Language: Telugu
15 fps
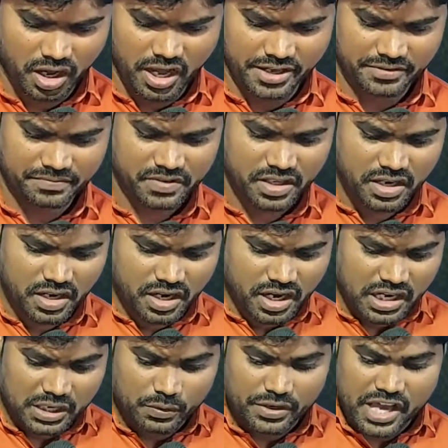ఓయ్
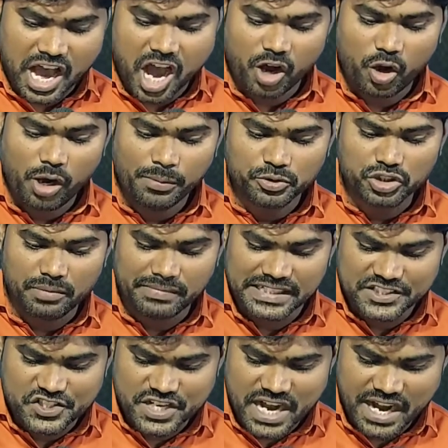నువ్వు యాకోబుతో
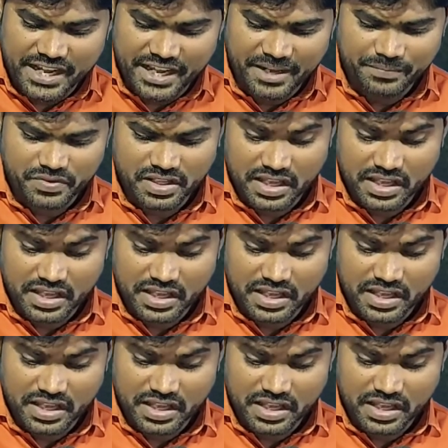మంచి కానీ